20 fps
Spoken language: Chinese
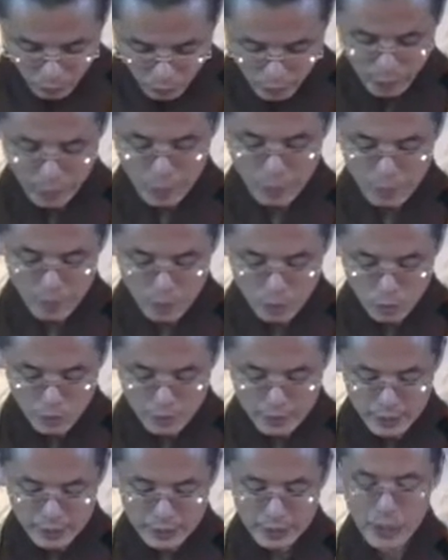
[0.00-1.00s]
对，没错，
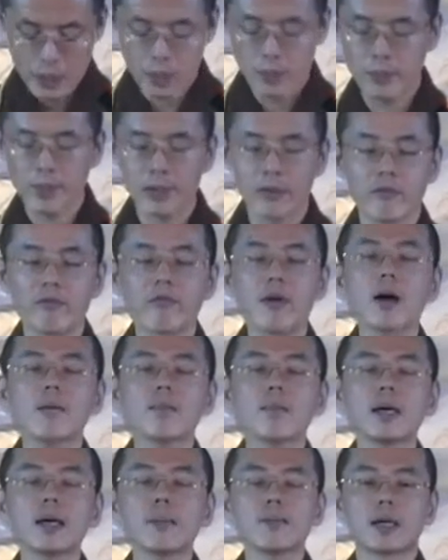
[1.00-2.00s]
在第二品方
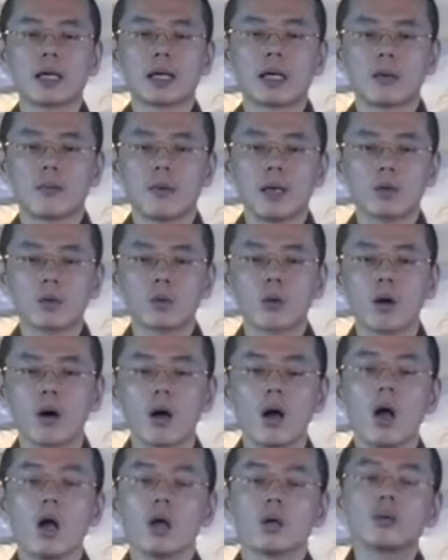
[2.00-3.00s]
便品里面说，
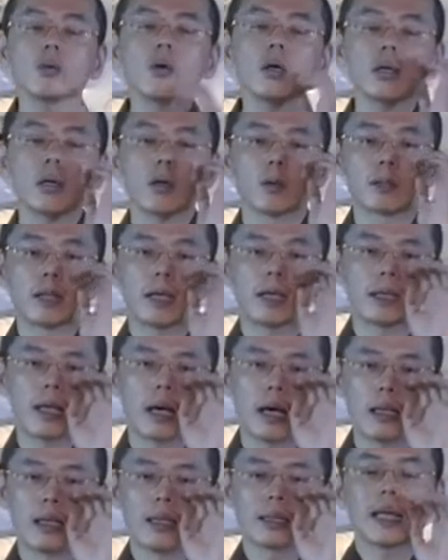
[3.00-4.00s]
若有人
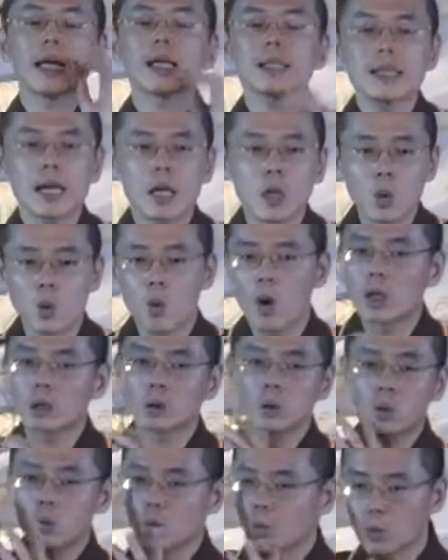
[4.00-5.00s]
呐、他想
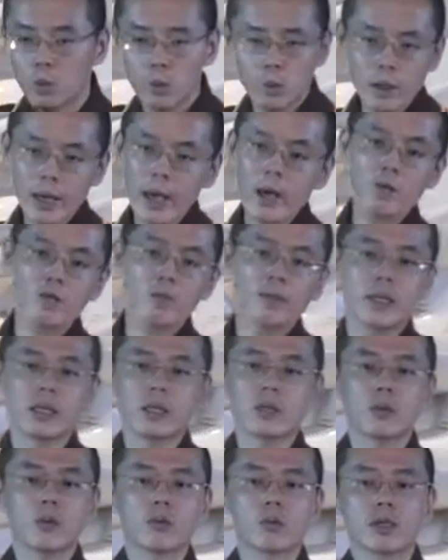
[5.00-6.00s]
广度无量无边
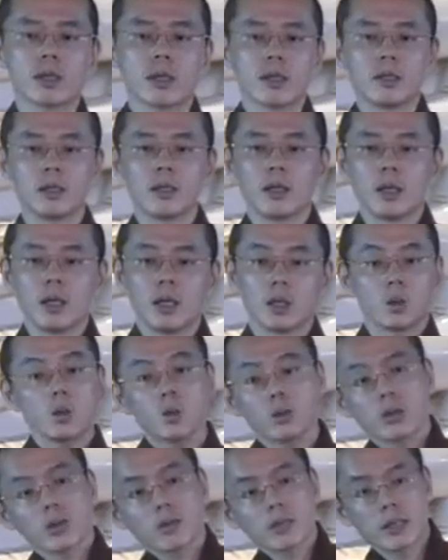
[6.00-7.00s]
的众生，
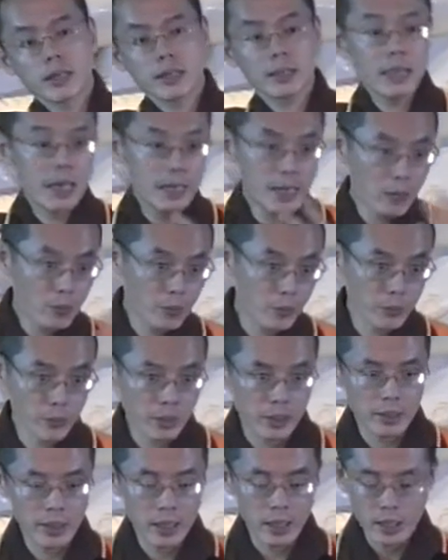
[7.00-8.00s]
度众生他要有
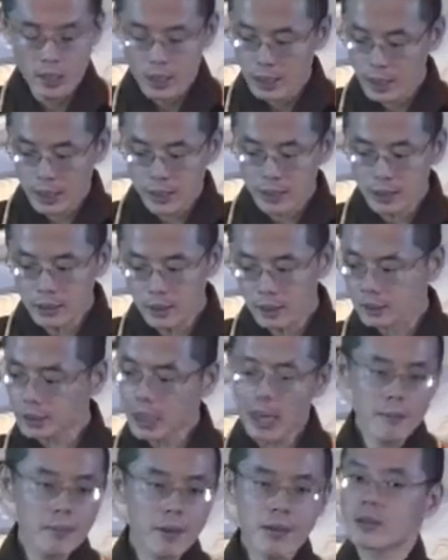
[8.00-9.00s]
缘呐、可是呢，
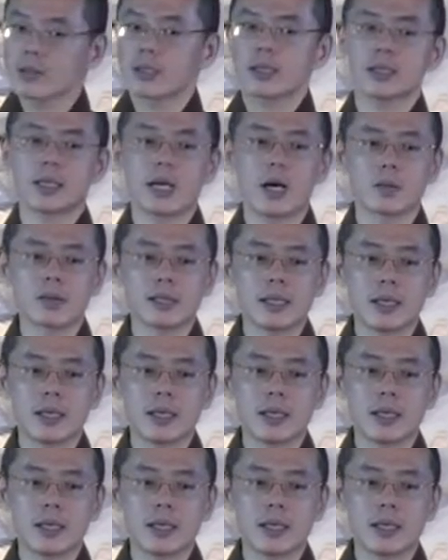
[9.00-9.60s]
他没有这个条